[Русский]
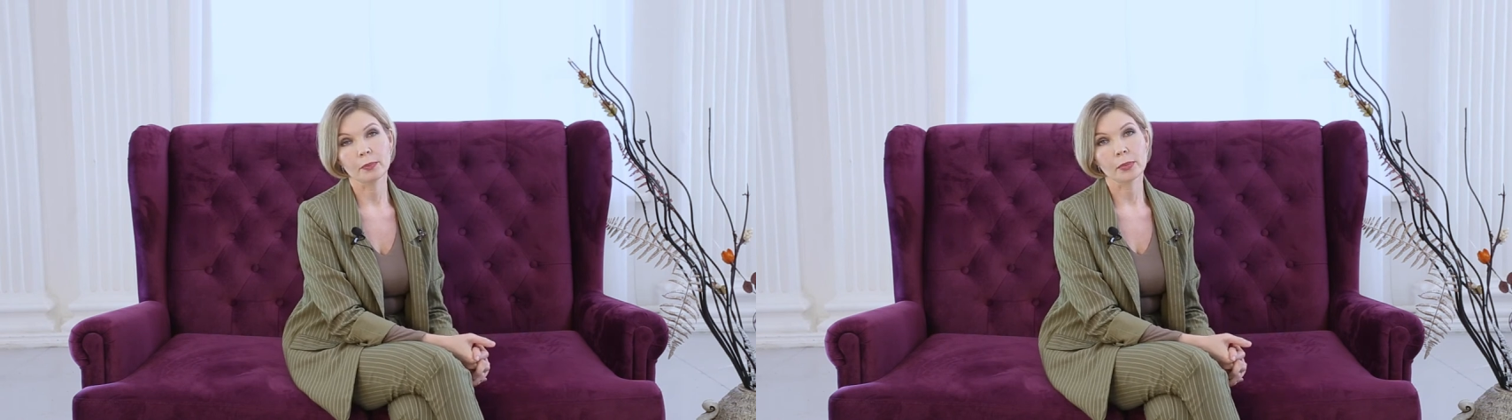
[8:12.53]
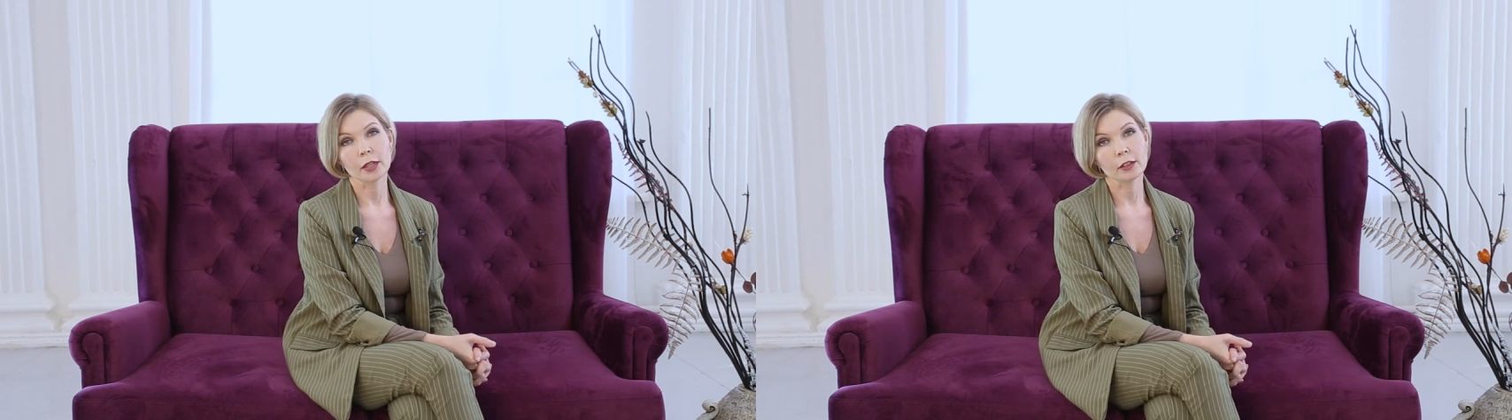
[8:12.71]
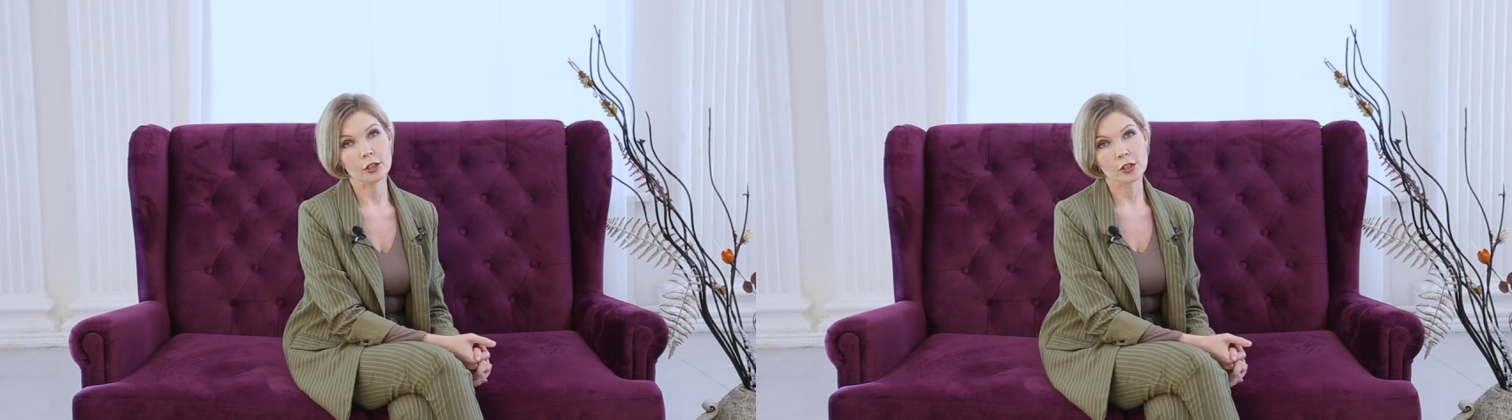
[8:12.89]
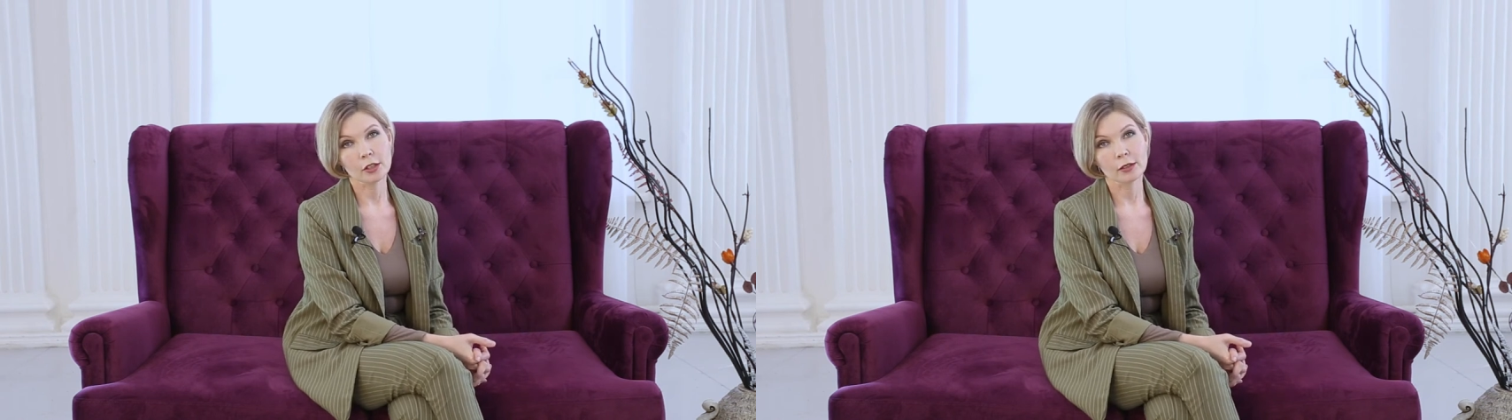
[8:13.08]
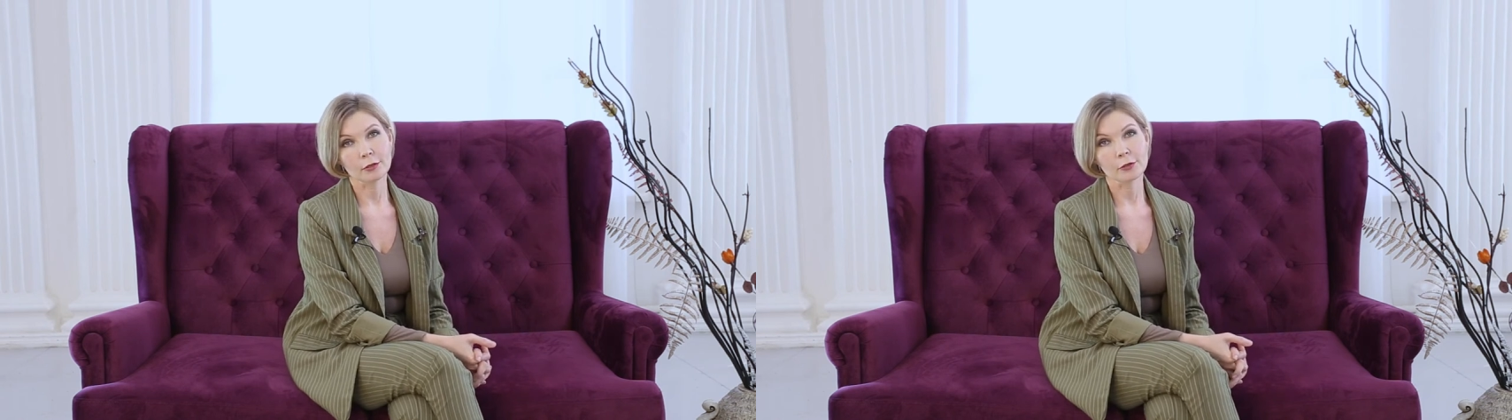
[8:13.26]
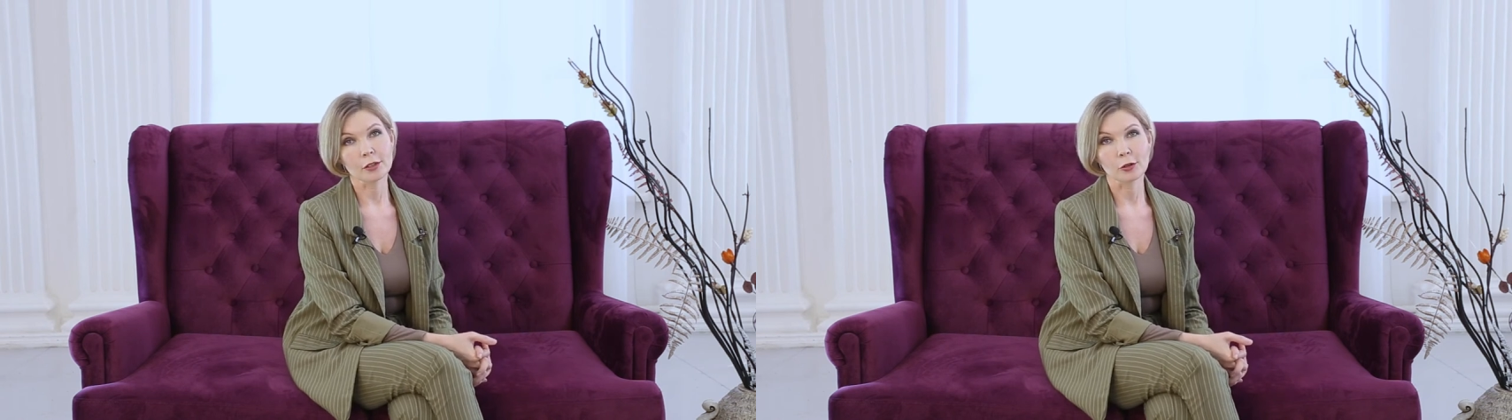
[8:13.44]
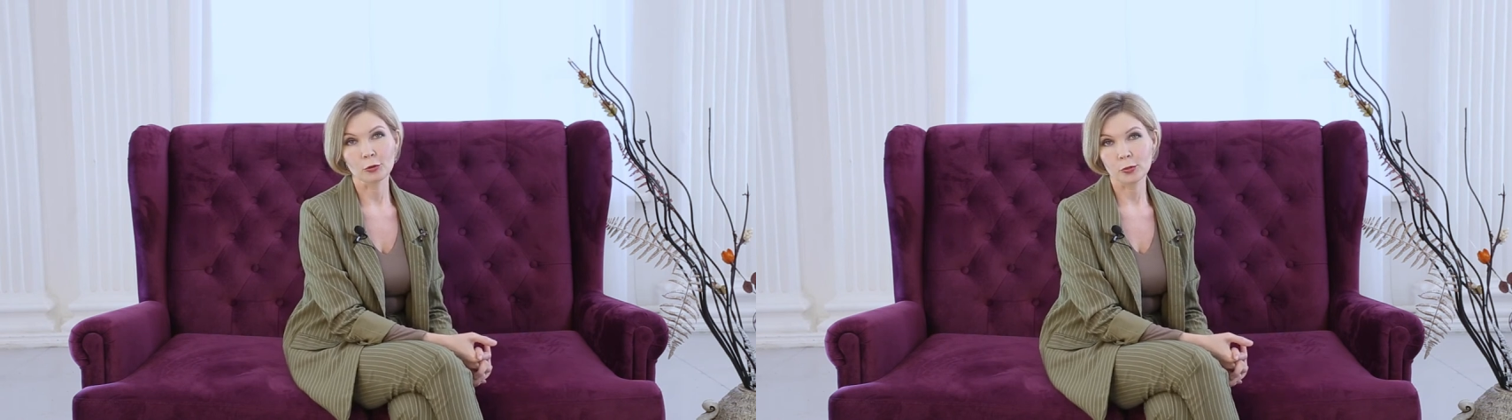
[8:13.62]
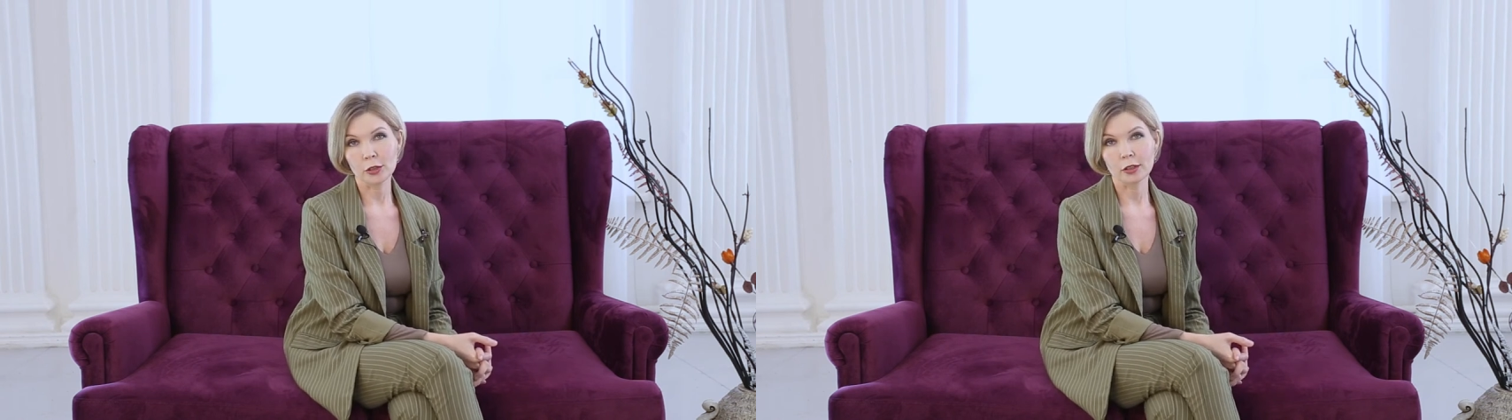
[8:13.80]
продажников,
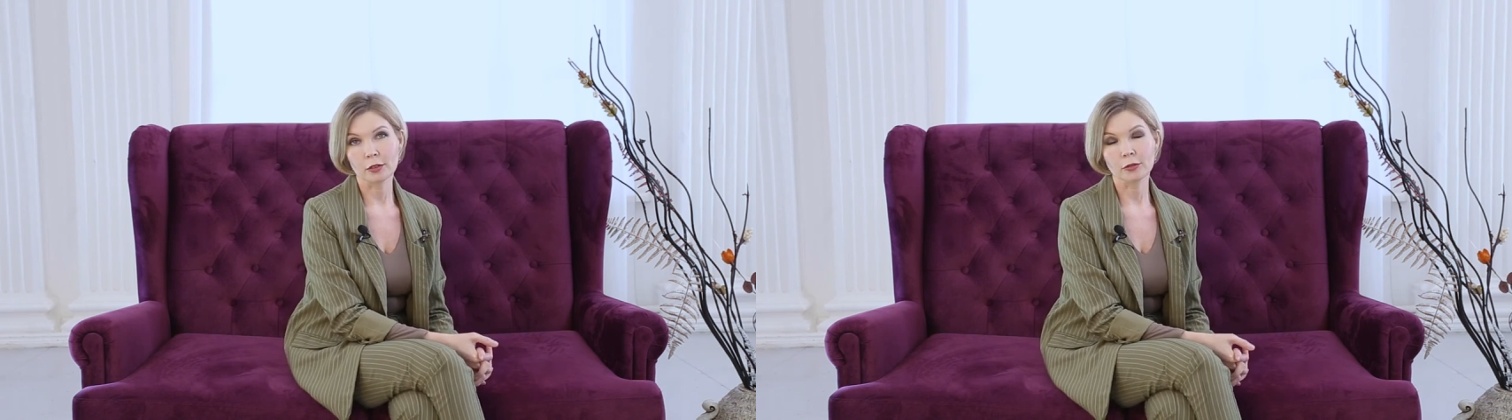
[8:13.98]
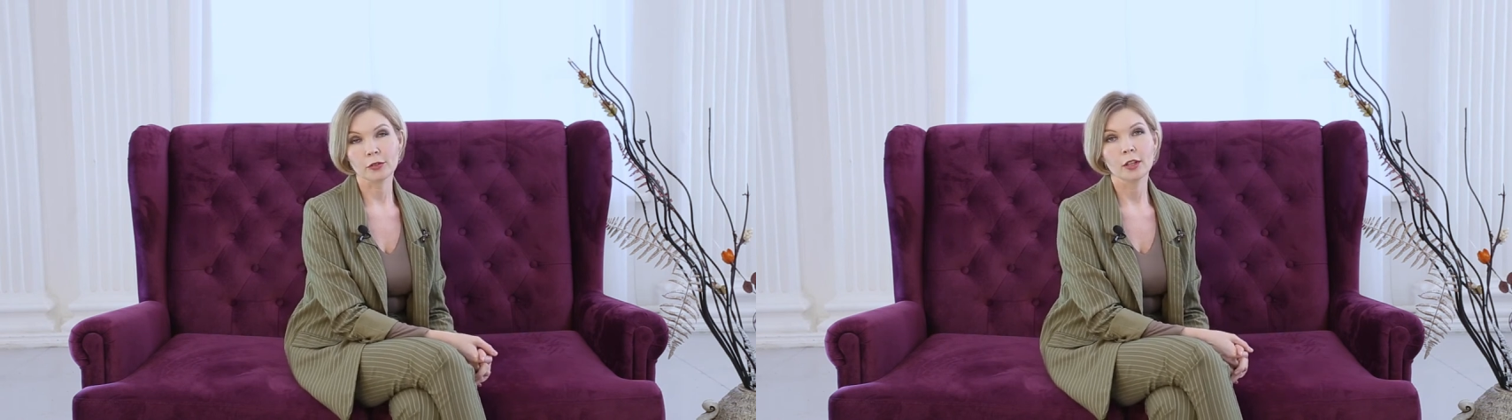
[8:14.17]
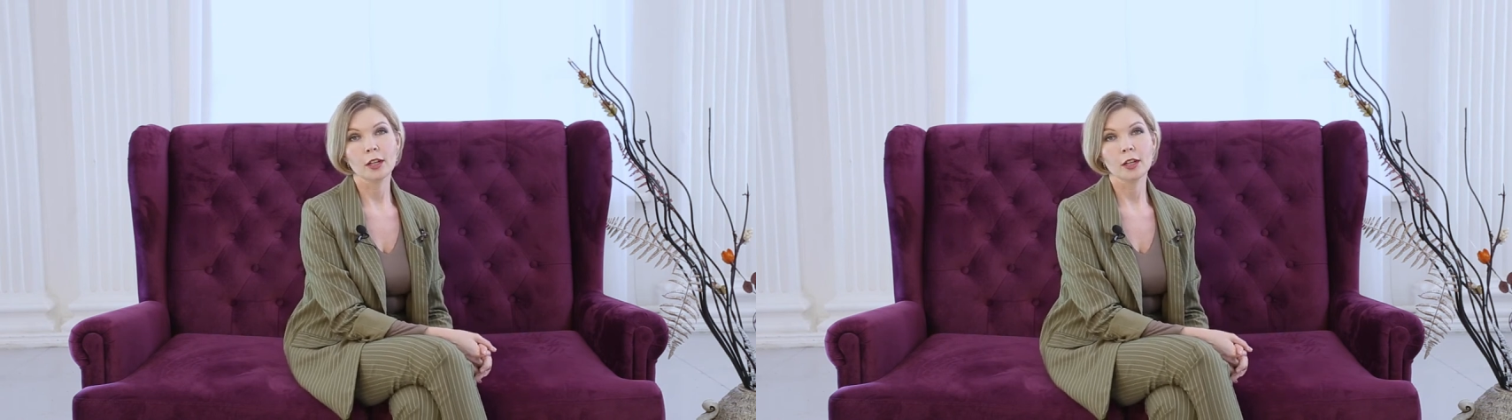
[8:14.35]
закупщиков,